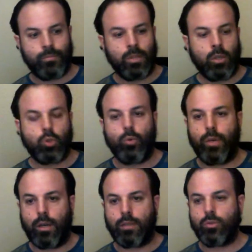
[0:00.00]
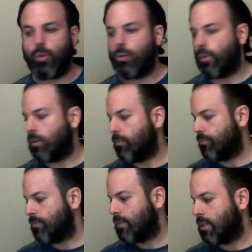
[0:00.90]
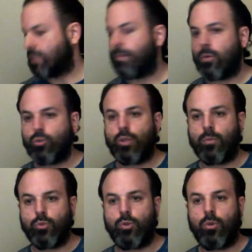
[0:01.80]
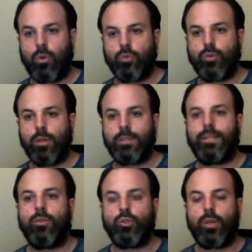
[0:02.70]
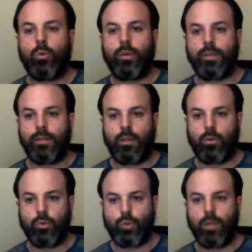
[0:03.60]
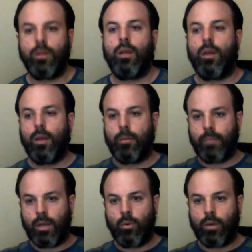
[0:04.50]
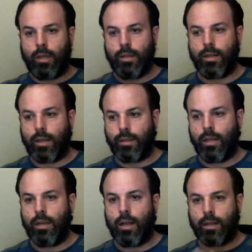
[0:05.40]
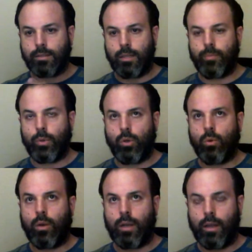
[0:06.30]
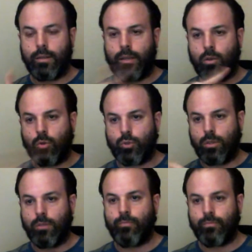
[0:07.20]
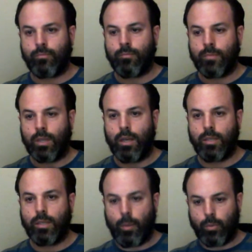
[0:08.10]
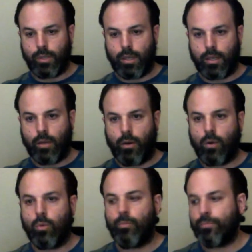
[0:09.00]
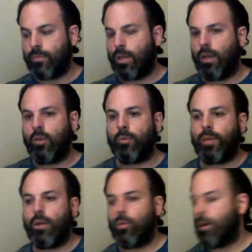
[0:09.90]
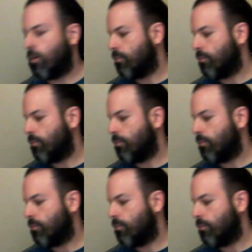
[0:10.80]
subir el resto del juego. Les va a gustar mucho el console. Si no se acuerdan del console, véanlo aquí en el canal. Acá está el prólogo acá de console. les voy a poner aquí abajo el nombre del juego.